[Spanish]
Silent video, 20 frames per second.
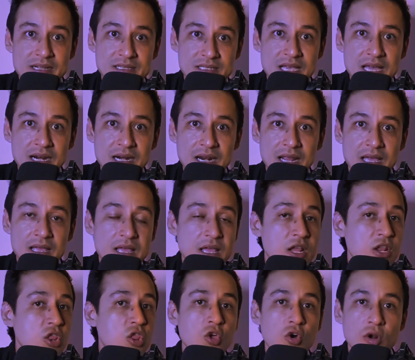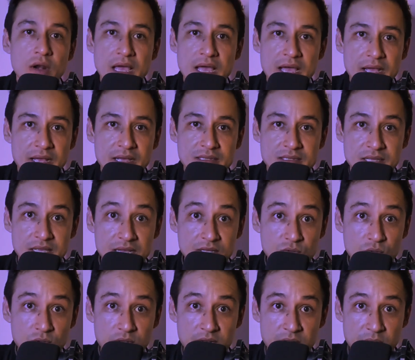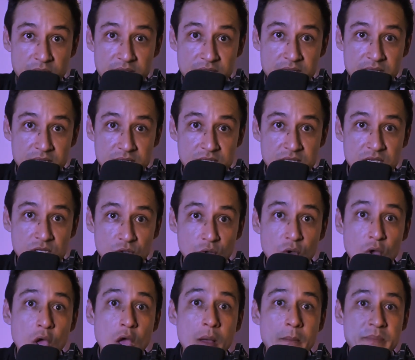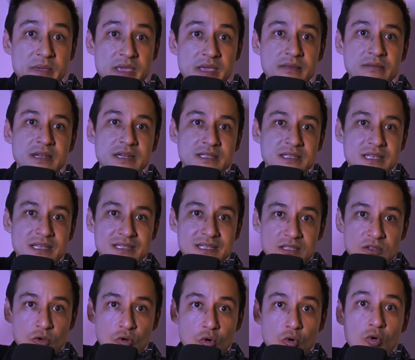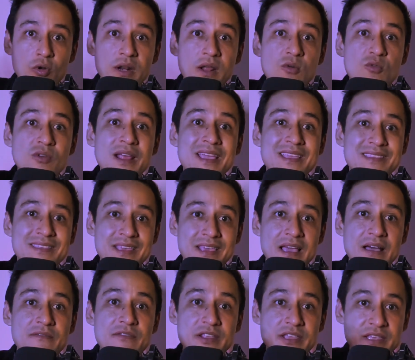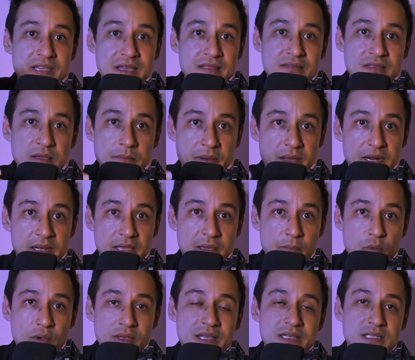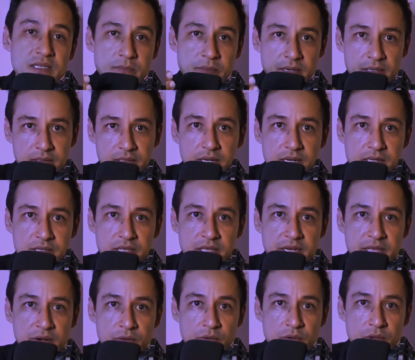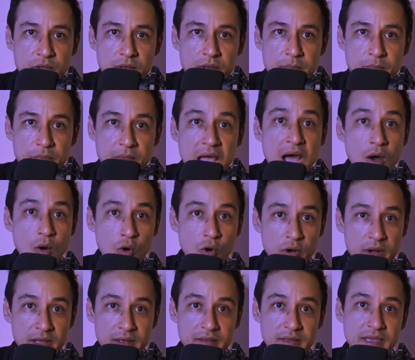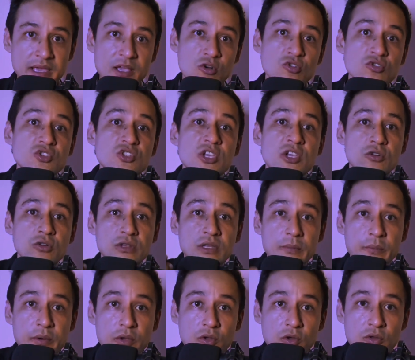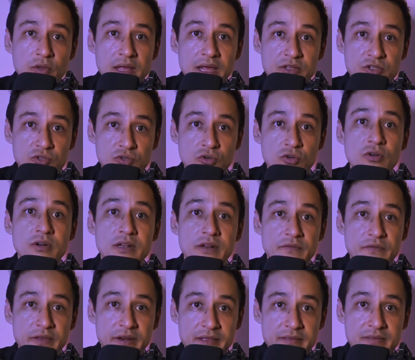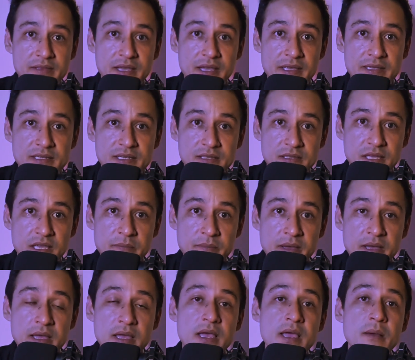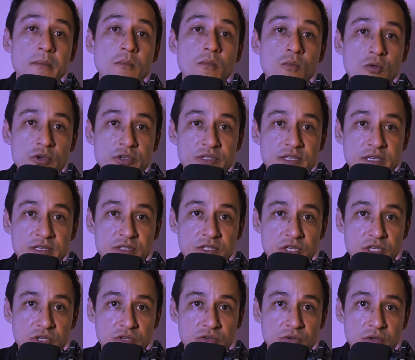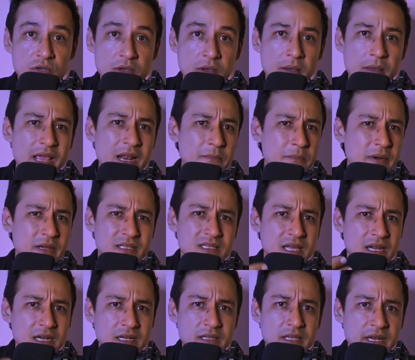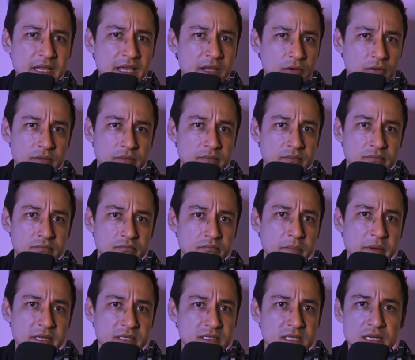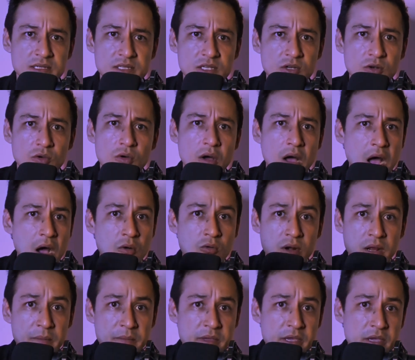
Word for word: realizarla, no la hagas, deja tu dinero ahí quietecito, mientras que se te ocurre una idea brillante para que puedas invertir el dinero. Ahora, ¿qué consejo te puedo dar yo referente a ese tema? Muy sencillo, el prestar el dinero, prestárselo a un